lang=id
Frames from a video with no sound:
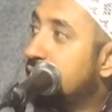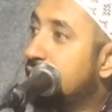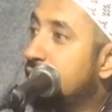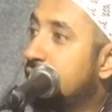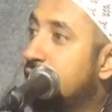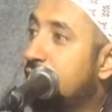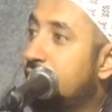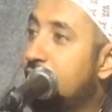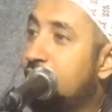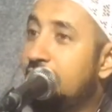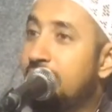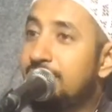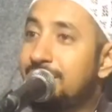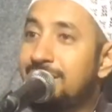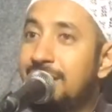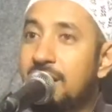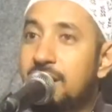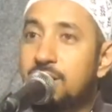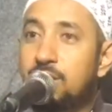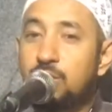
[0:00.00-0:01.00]
Ya,
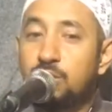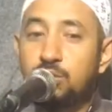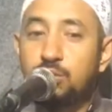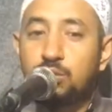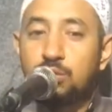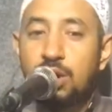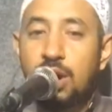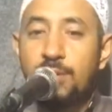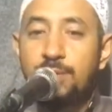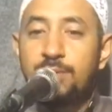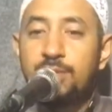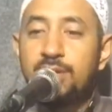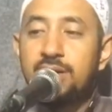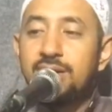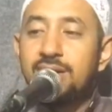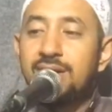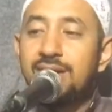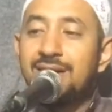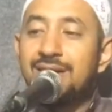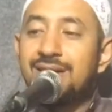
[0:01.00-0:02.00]
naklut
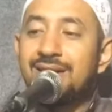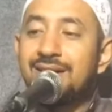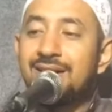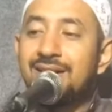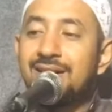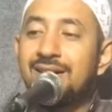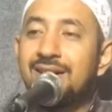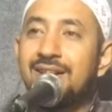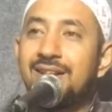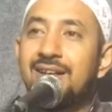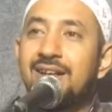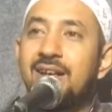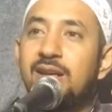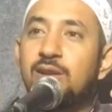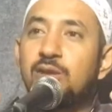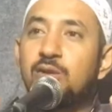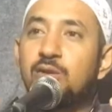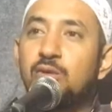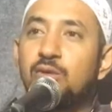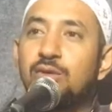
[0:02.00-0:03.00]

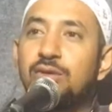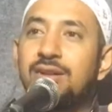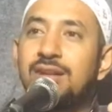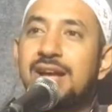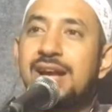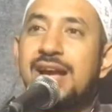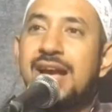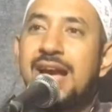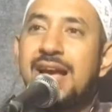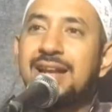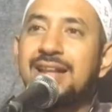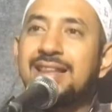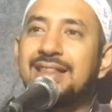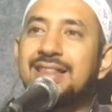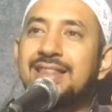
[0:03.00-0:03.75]
itu dengan